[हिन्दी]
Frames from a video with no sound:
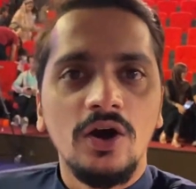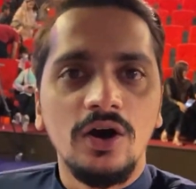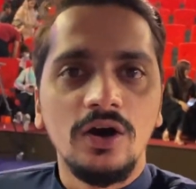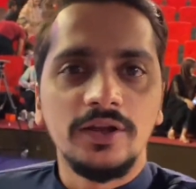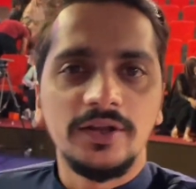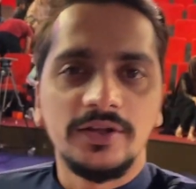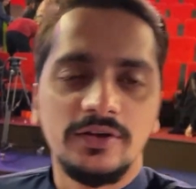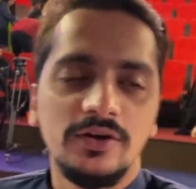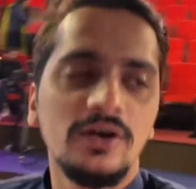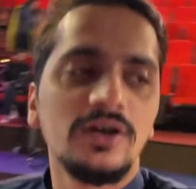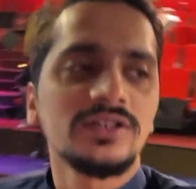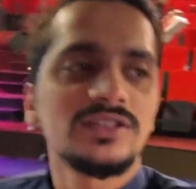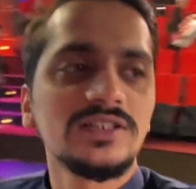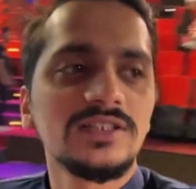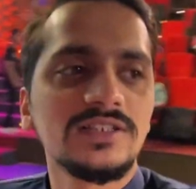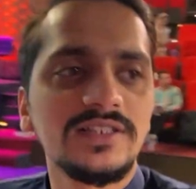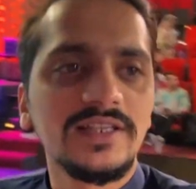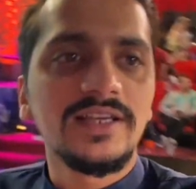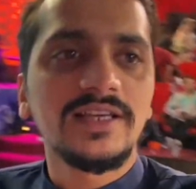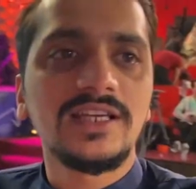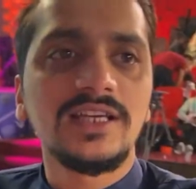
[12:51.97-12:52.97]
और एक और
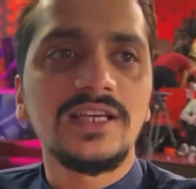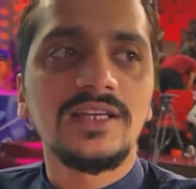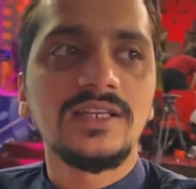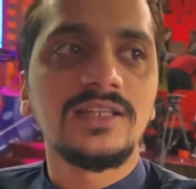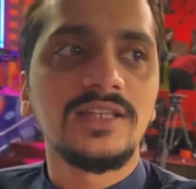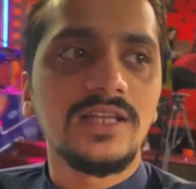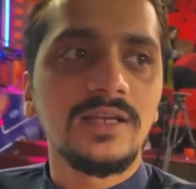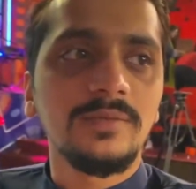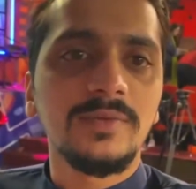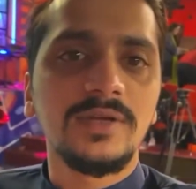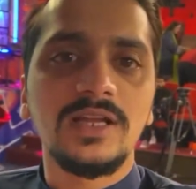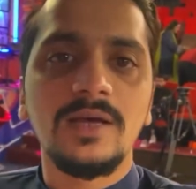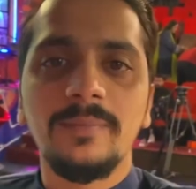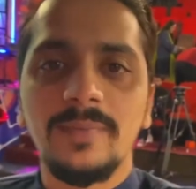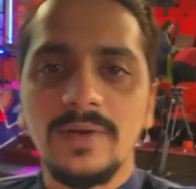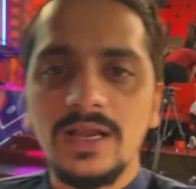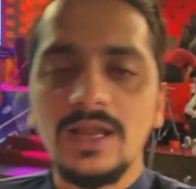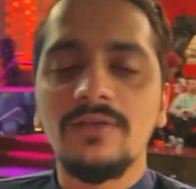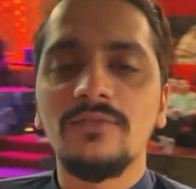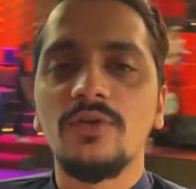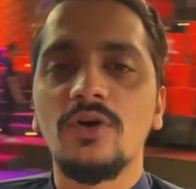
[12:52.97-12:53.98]
चीज़ ये कि ये मेरा
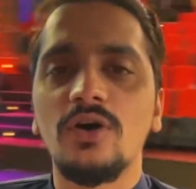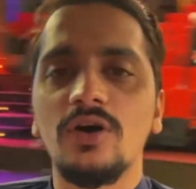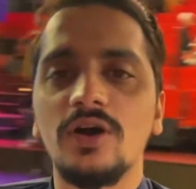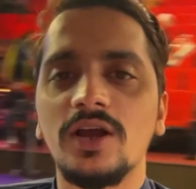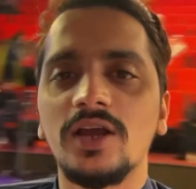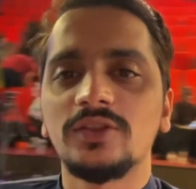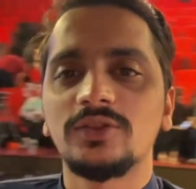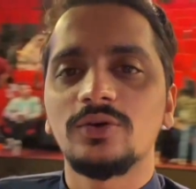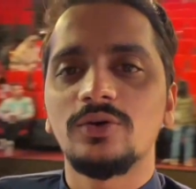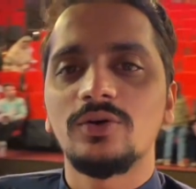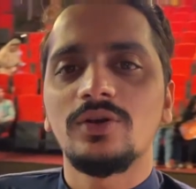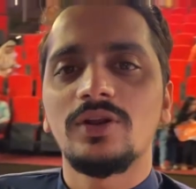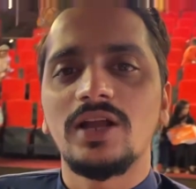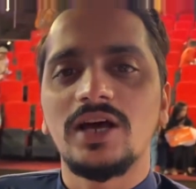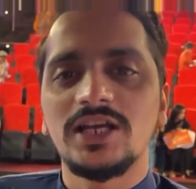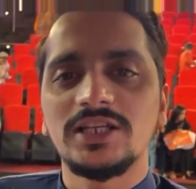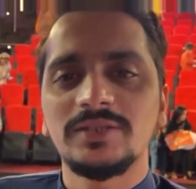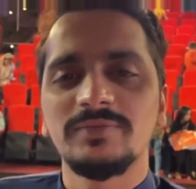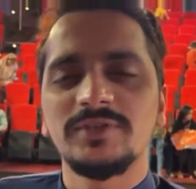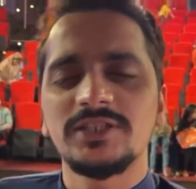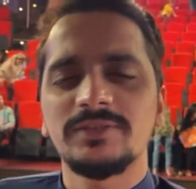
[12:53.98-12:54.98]
पहला ब्लॉग है तो
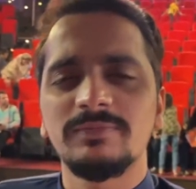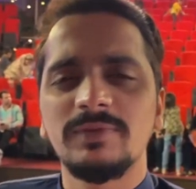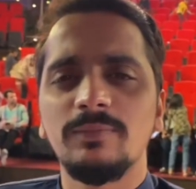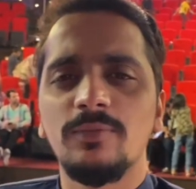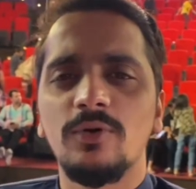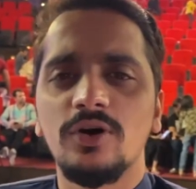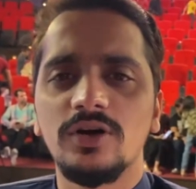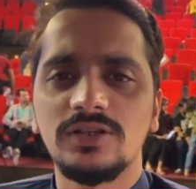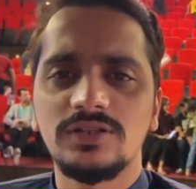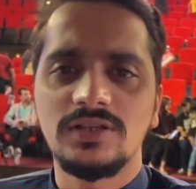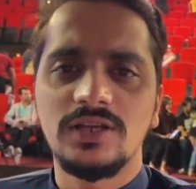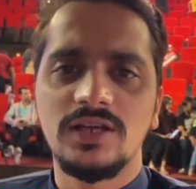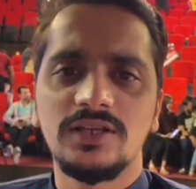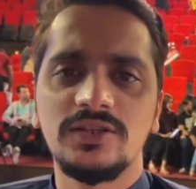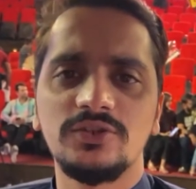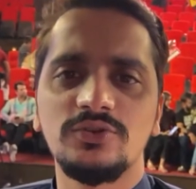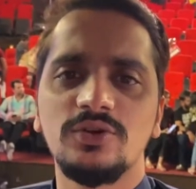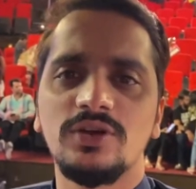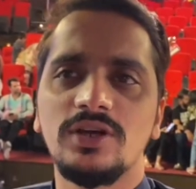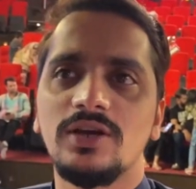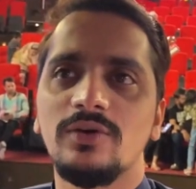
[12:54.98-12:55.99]
लाजमी इसमें बहुत
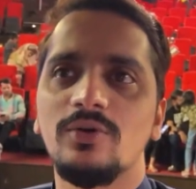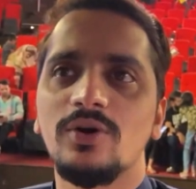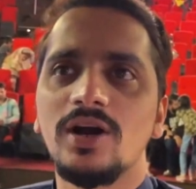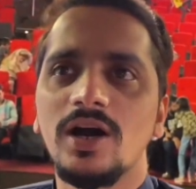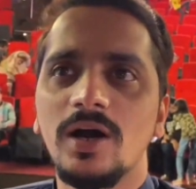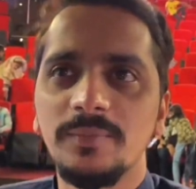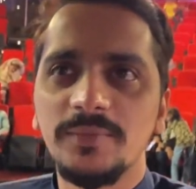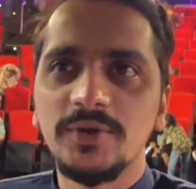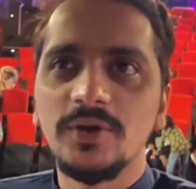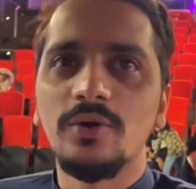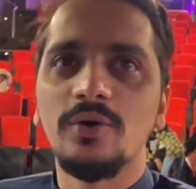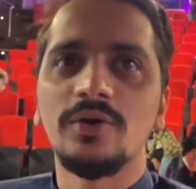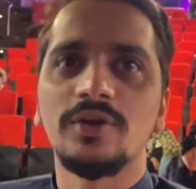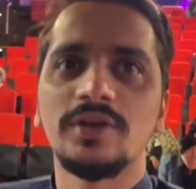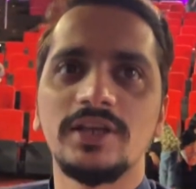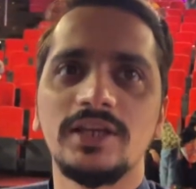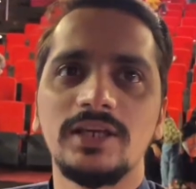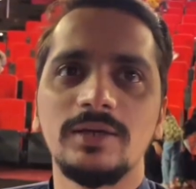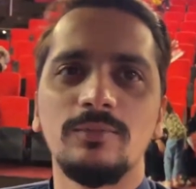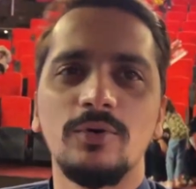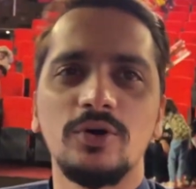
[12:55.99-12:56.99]
सारी जो है वो खामियाँ
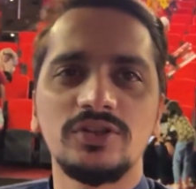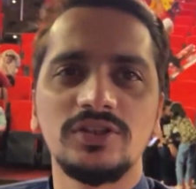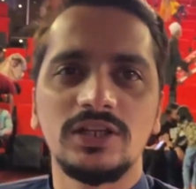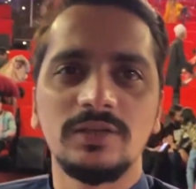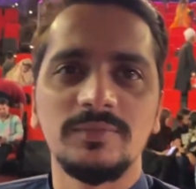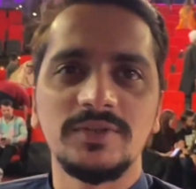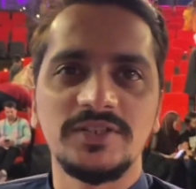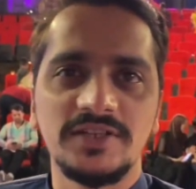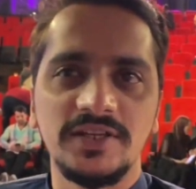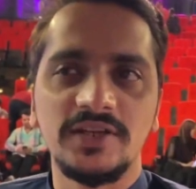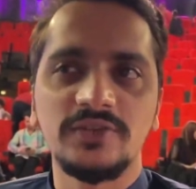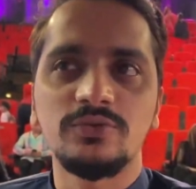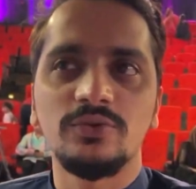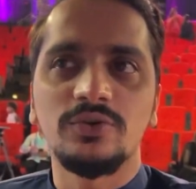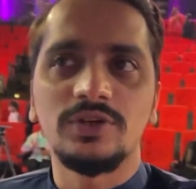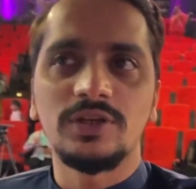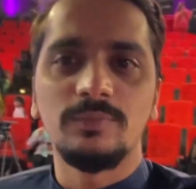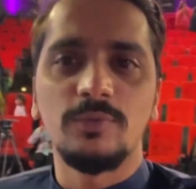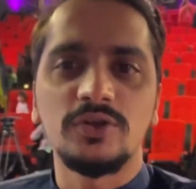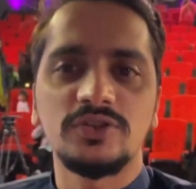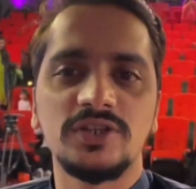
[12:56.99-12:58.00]
होंगी बहुत सारी मिस्टेक्स
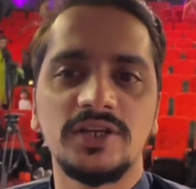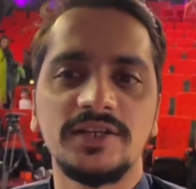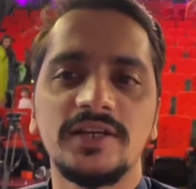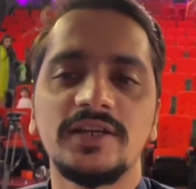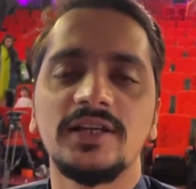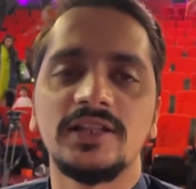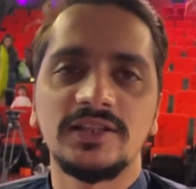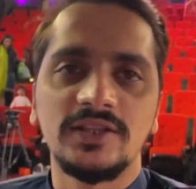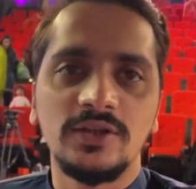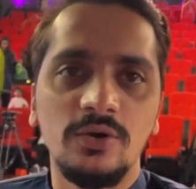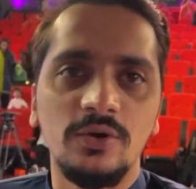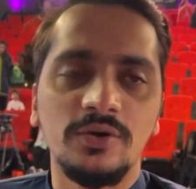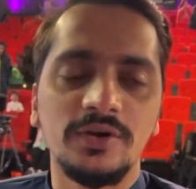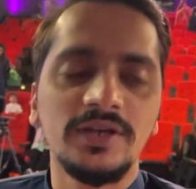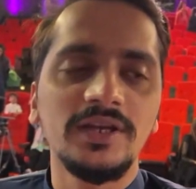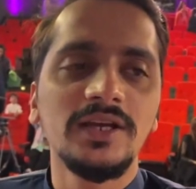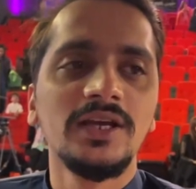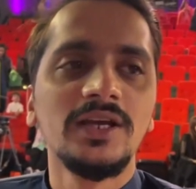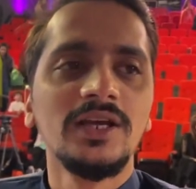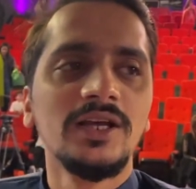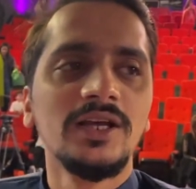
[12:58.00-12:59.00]
होंगी बहुत सारी गलतियाँ
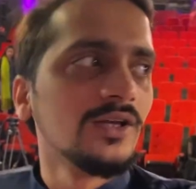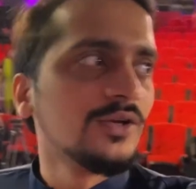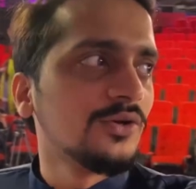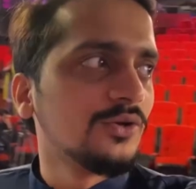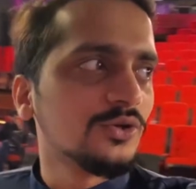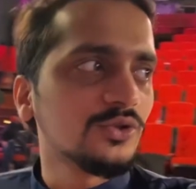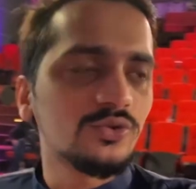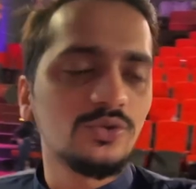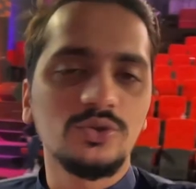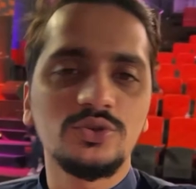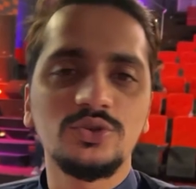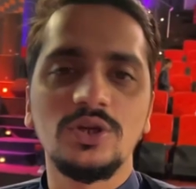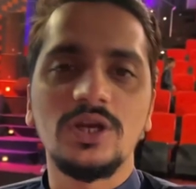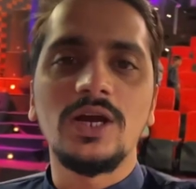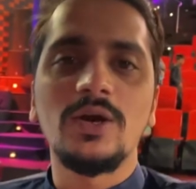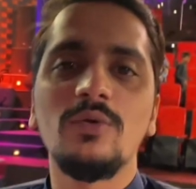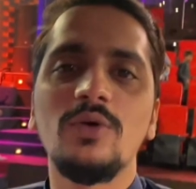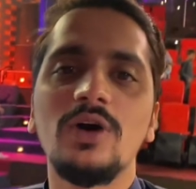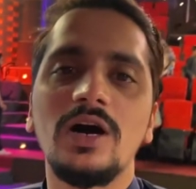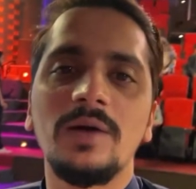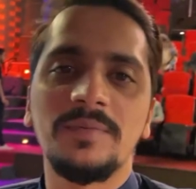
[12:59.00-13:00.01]
होंगी उसको जो
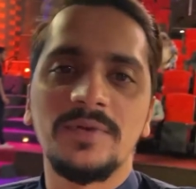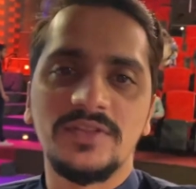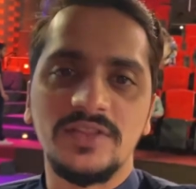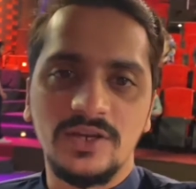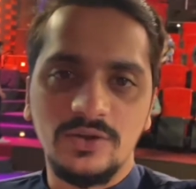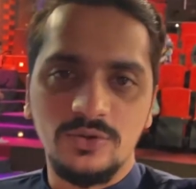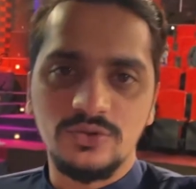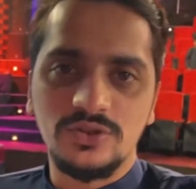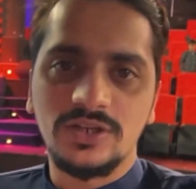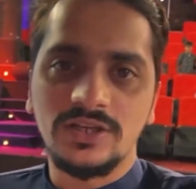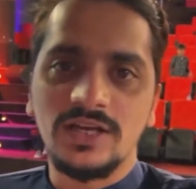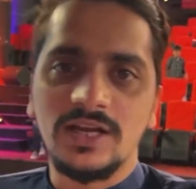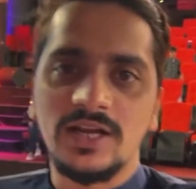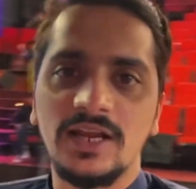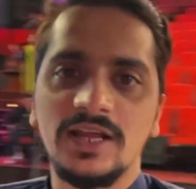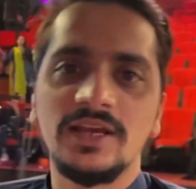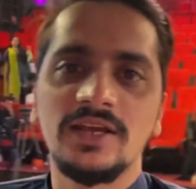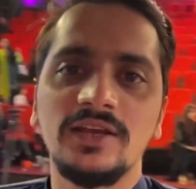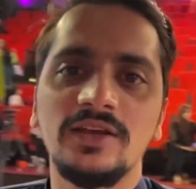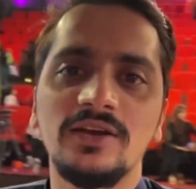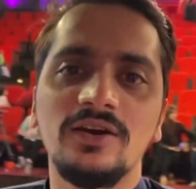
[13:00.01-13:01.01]
है वो आपने दरगुजर
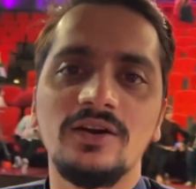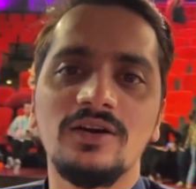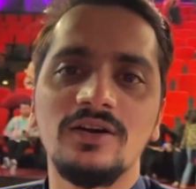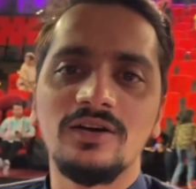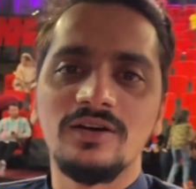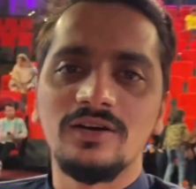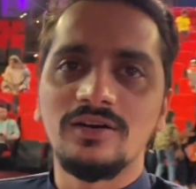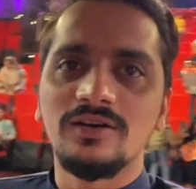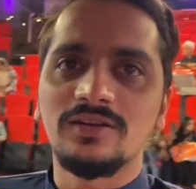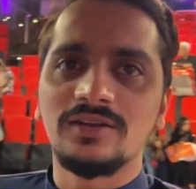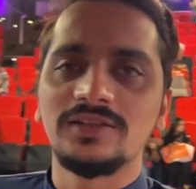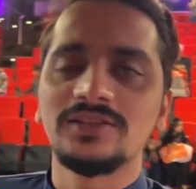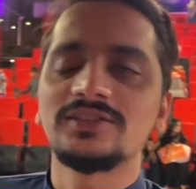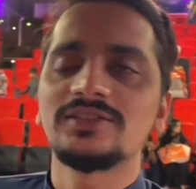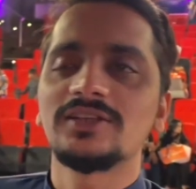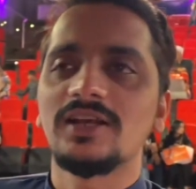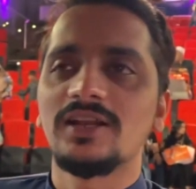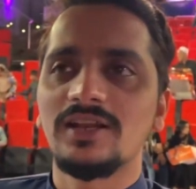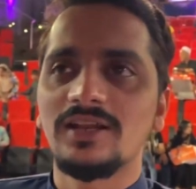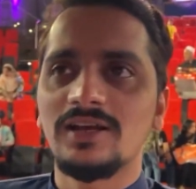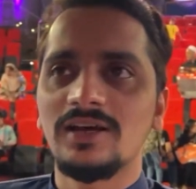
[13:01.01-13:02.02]
करना है और इन
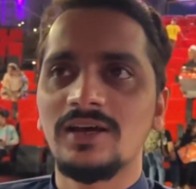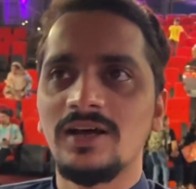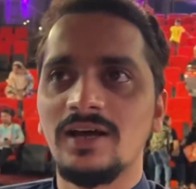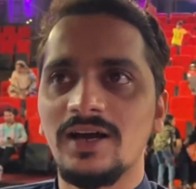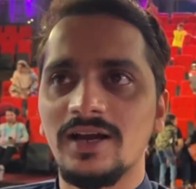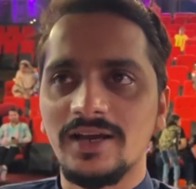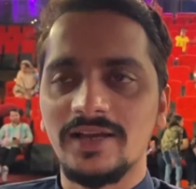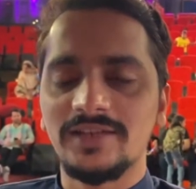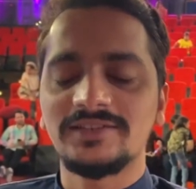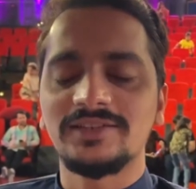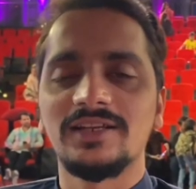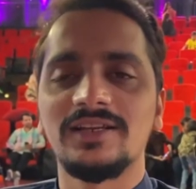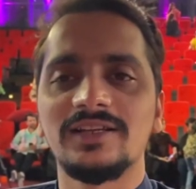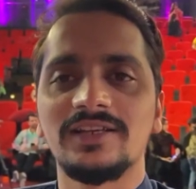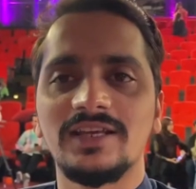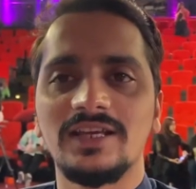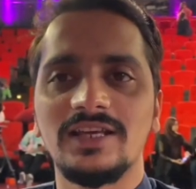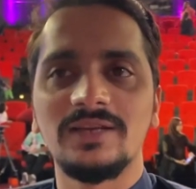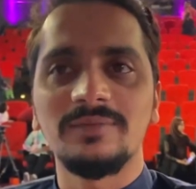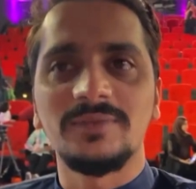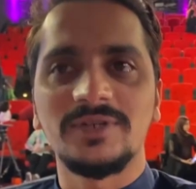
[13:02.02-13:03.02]
आगे चल
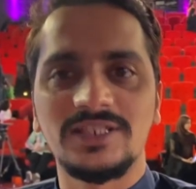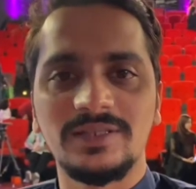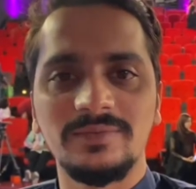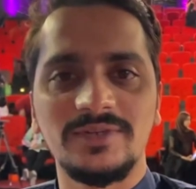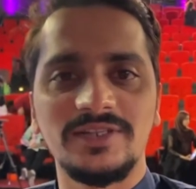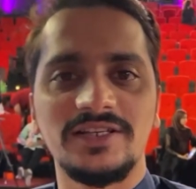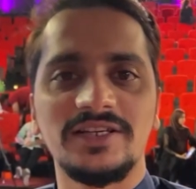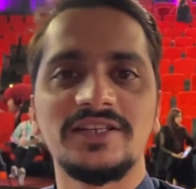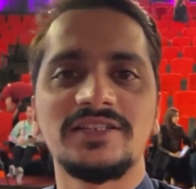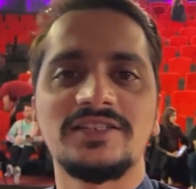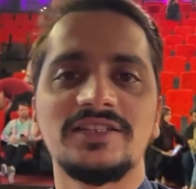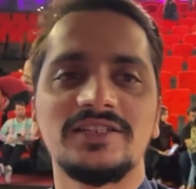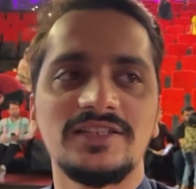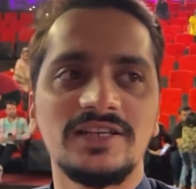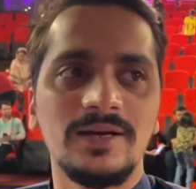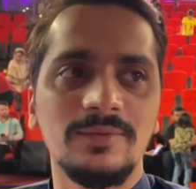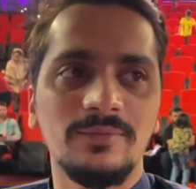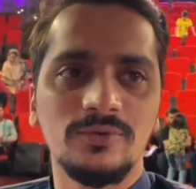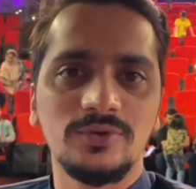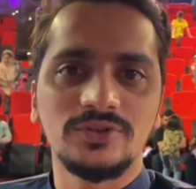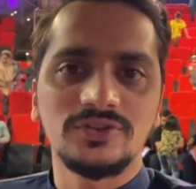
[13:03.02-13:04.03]
के मज़े मज़े की
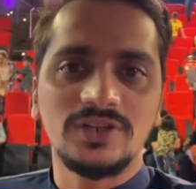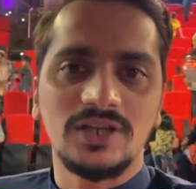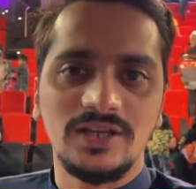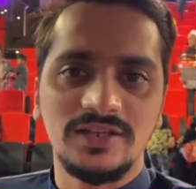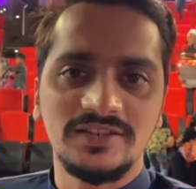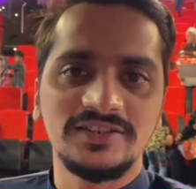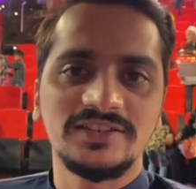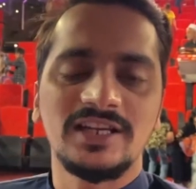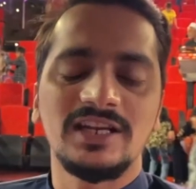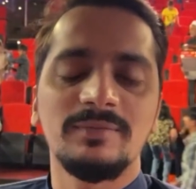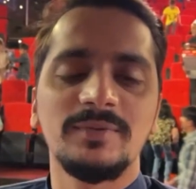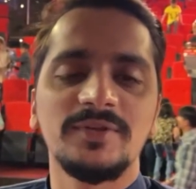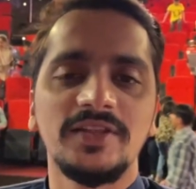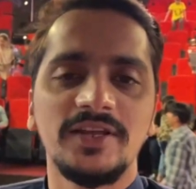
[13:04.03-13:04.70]
चीज़ें आपको इन इसी चैनल पर